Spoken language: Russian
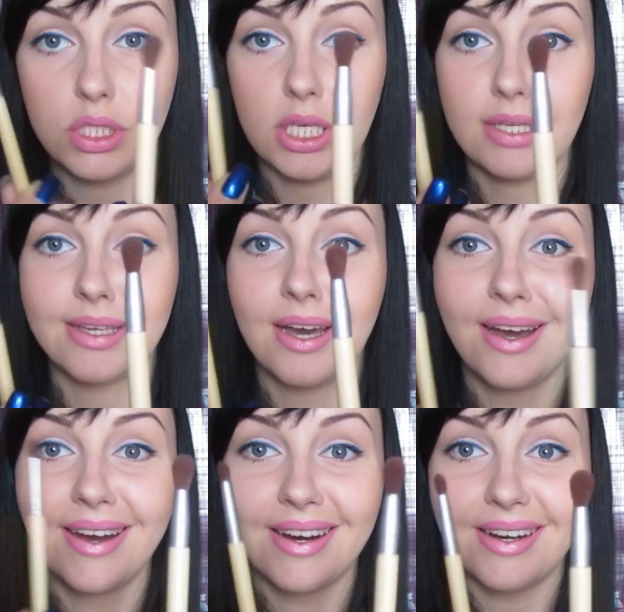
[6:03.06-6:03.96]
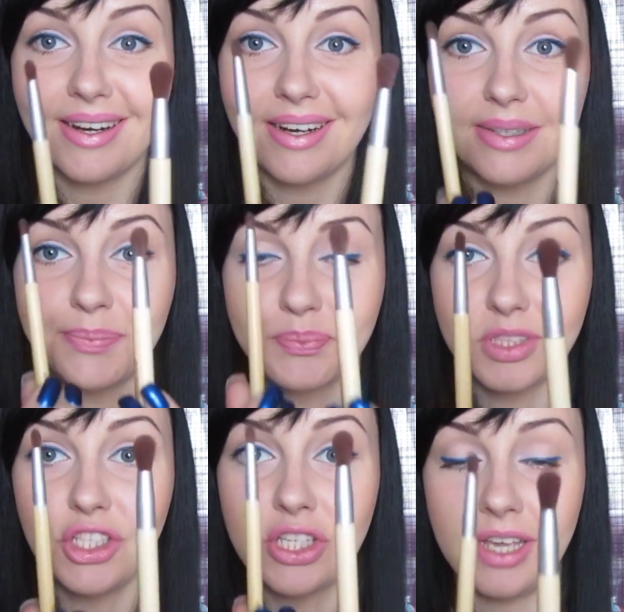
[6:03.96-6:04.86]
ей э,
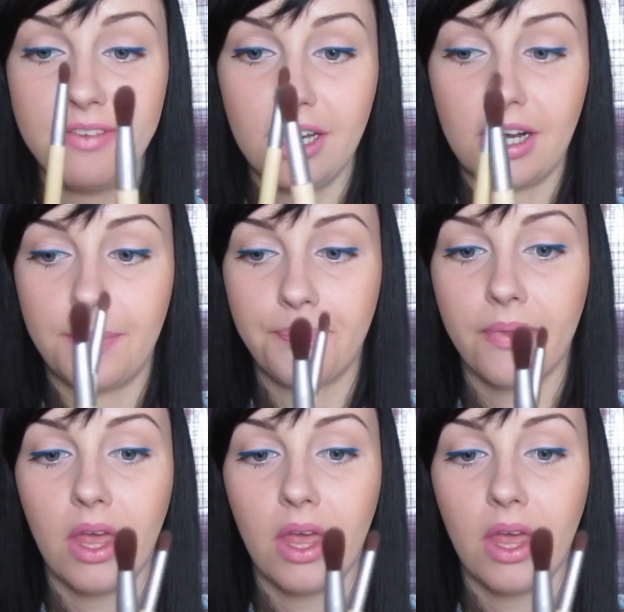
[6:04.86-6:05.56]
нижнее веко.